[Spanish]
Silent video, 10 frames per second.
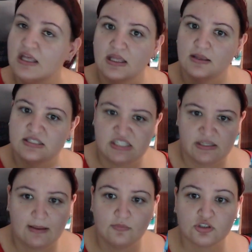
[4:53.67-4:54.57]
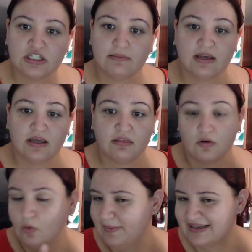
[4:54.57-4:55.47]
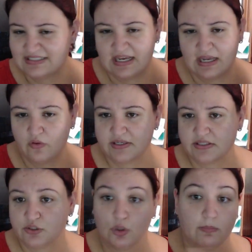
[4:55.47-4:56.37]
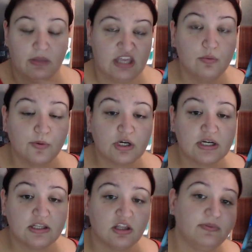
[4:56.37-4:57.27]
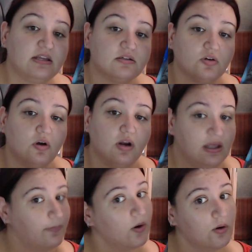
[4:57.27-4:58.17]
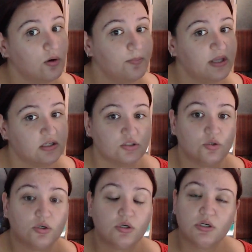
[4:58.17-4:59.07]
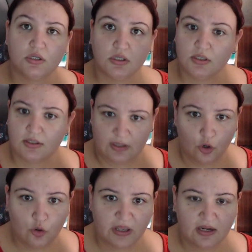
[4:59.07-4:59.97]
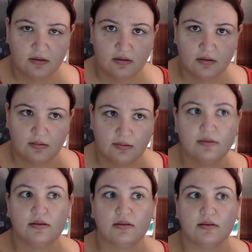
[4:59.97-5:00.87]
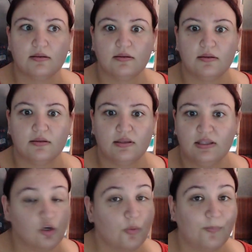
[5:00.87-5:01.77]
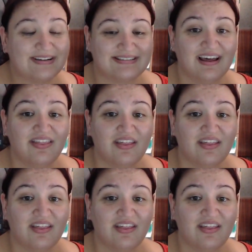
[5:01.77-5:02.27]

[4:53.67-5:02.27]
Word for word: si vamos otra vez o pasa algo de esto, me dio un poquito de pienso, le pongo pienso, comen y no pasa nada